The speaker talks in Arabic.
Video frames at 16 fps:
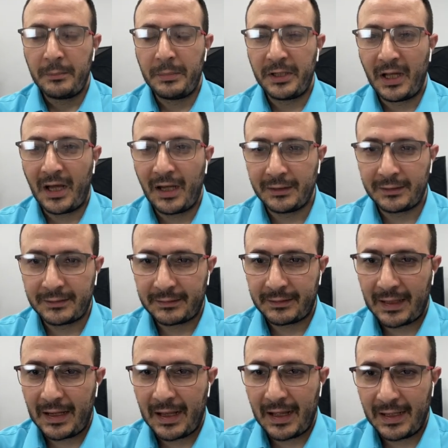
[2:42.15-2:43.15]

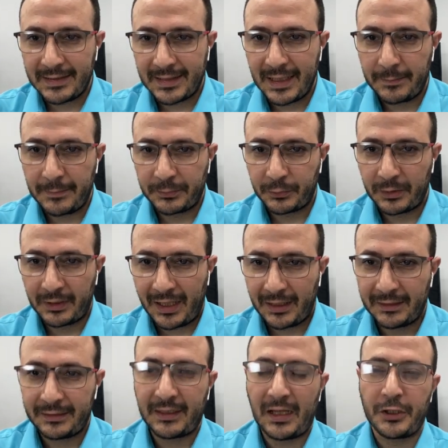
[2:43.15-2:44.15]
بينحط الاحزاب
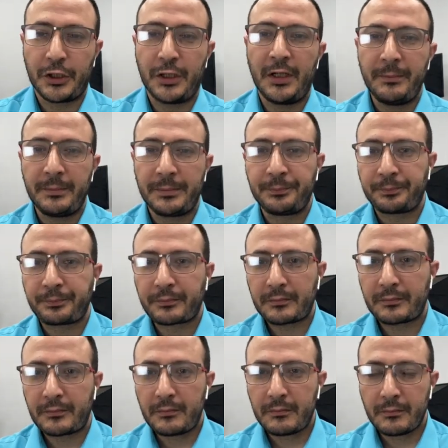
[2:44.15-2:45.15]
تنحط على جنب
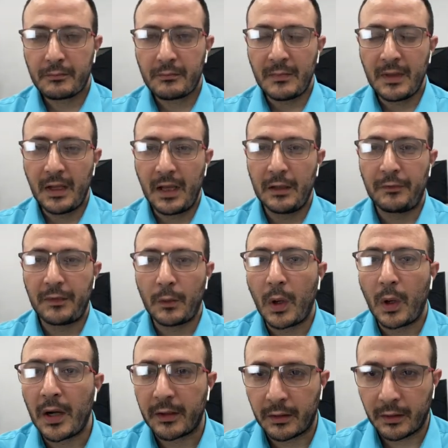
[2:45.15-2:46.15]

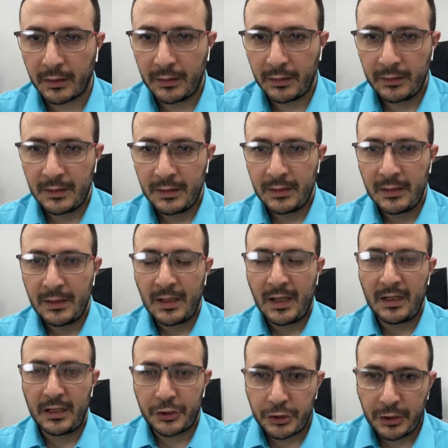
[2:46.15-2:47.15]
الفوارق
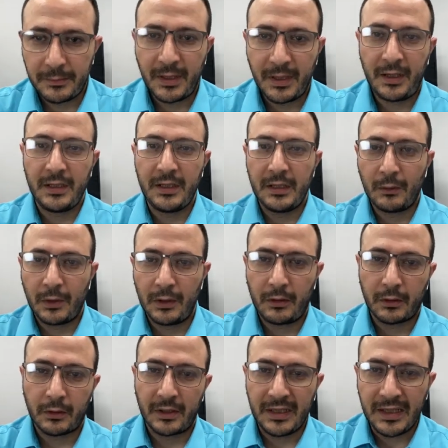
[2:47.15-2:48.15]
الاجتماعية
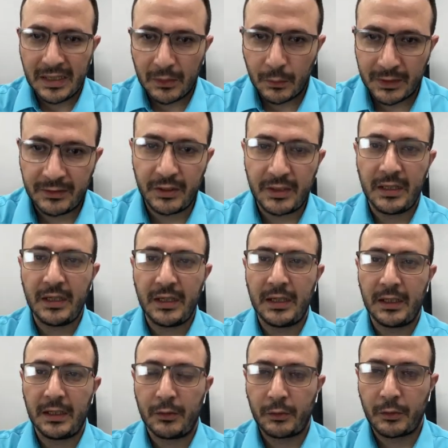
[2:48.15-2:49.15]
والعرقية
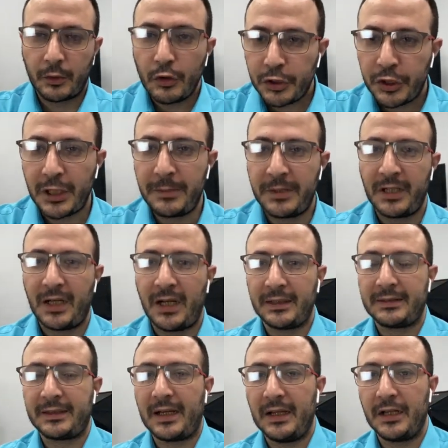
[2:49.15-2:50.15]
والدينية كل شيء
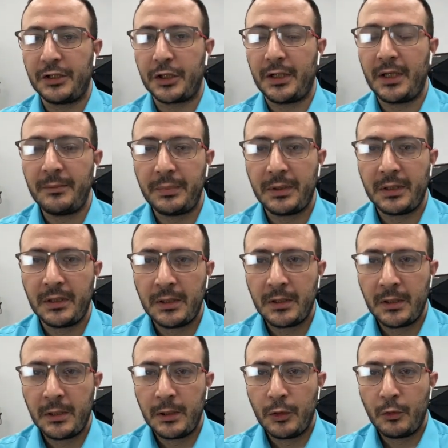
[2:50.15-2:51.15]
بينحط على جنب
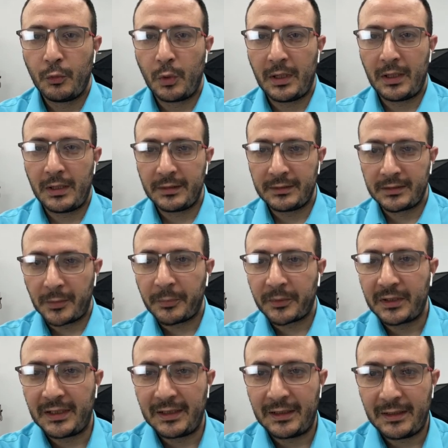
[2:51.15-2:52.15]

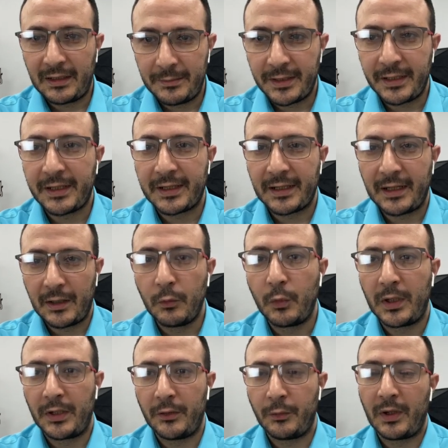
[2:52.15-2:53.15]
وتبقى أمريكا
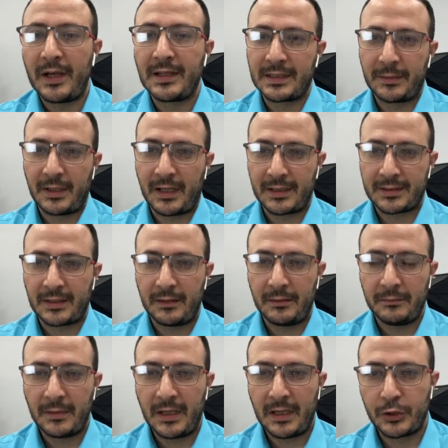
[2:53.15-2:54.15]
أولا وهذا ما حصل
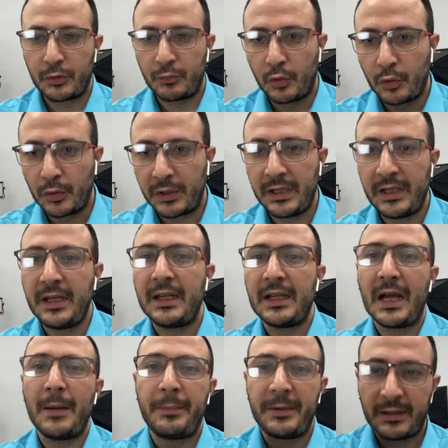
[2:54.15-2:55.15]
الجمهوريين
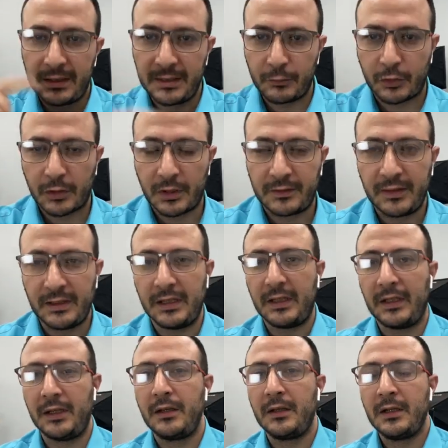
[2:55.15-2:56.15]
قبل
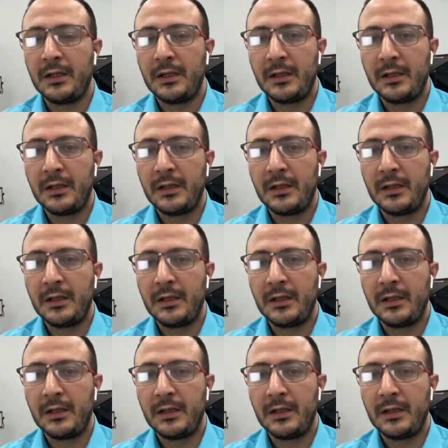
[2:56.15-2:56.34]
الديمقراطيين